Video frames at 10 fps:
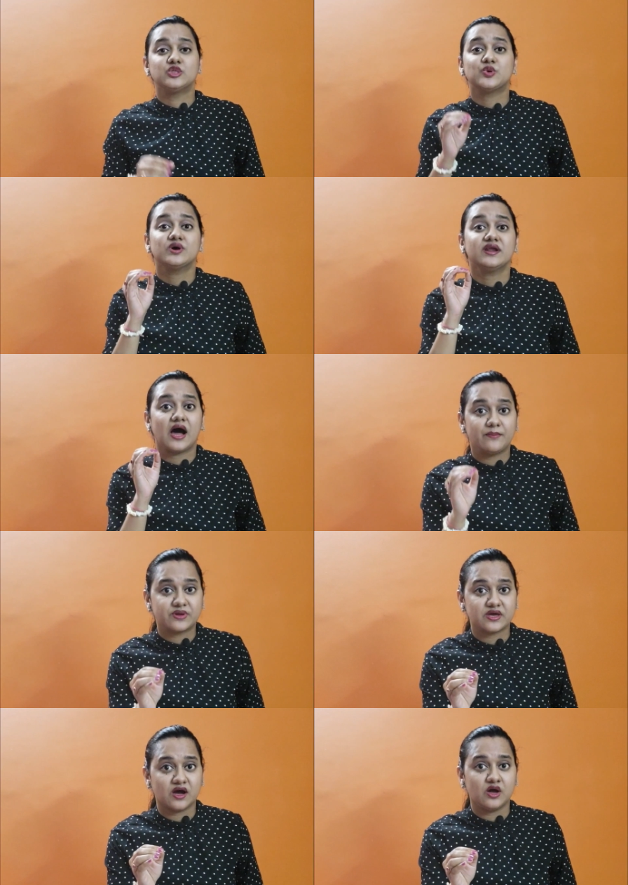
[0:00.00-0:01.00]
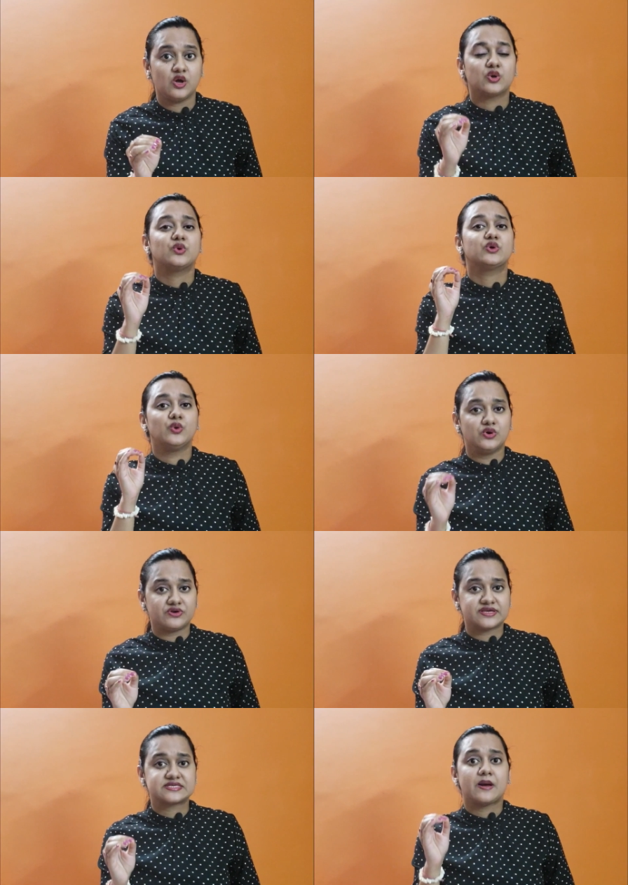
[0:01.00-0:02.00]
तो अगर आपके यहाँ कोई कोल्ड
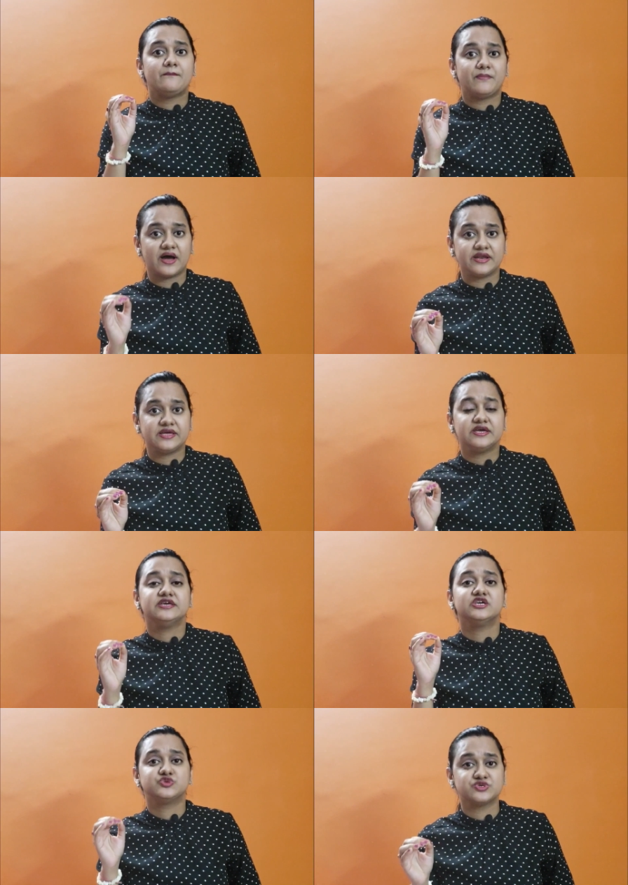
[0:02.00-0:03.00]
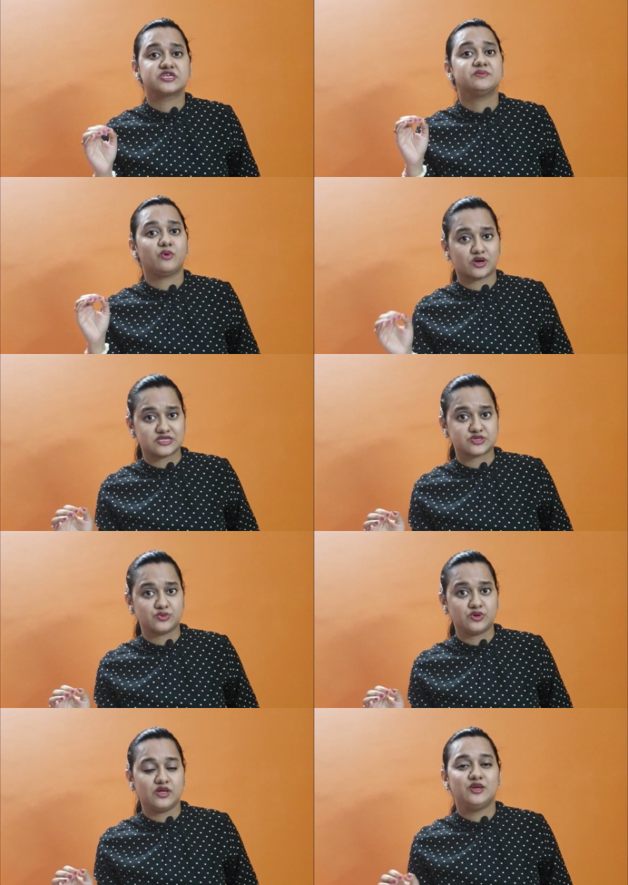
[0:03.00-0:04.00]
ड्रिंक्स पानी या जूस की बॉटल्स हों
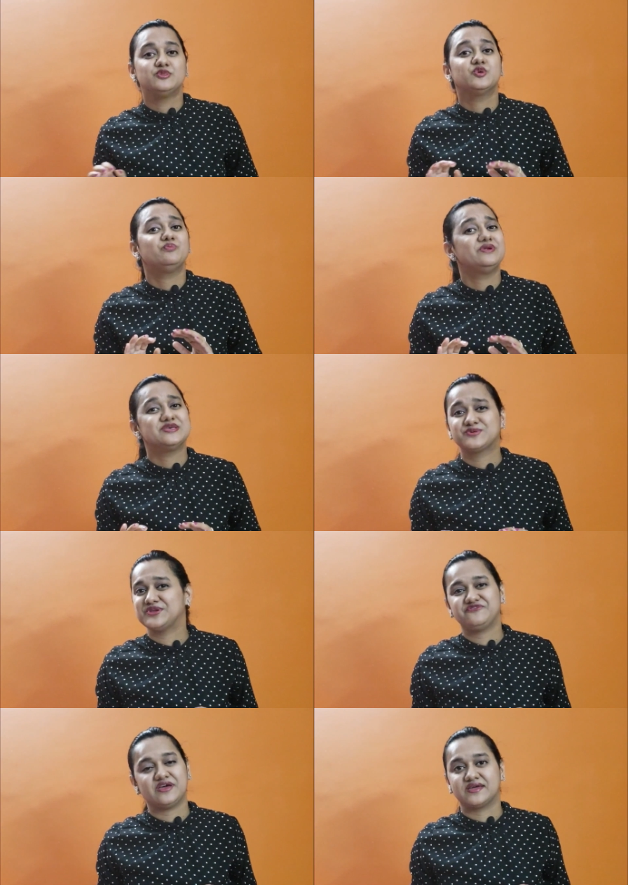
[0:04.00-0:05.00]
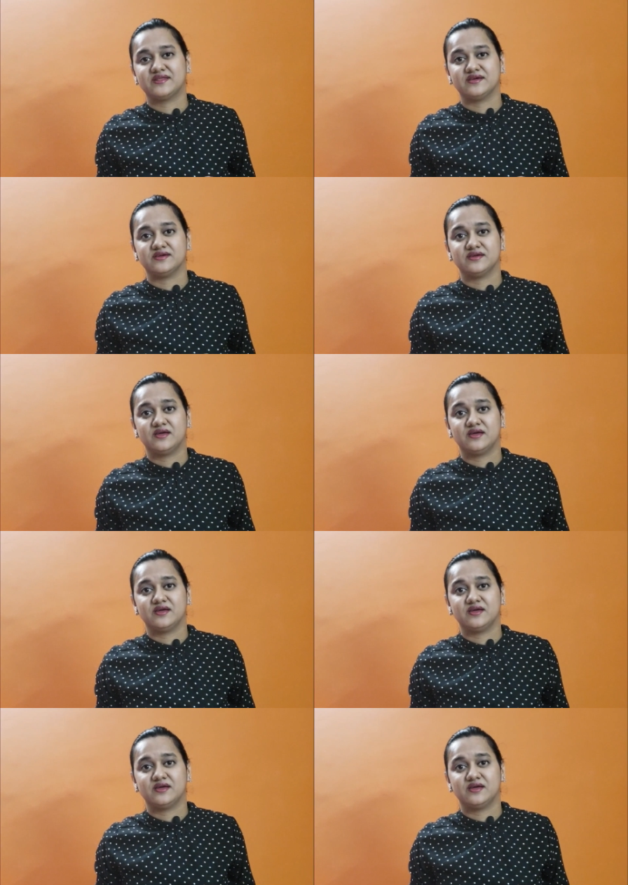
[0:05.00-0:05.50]
तो प्लीज़ उन्हें फेंके नहीं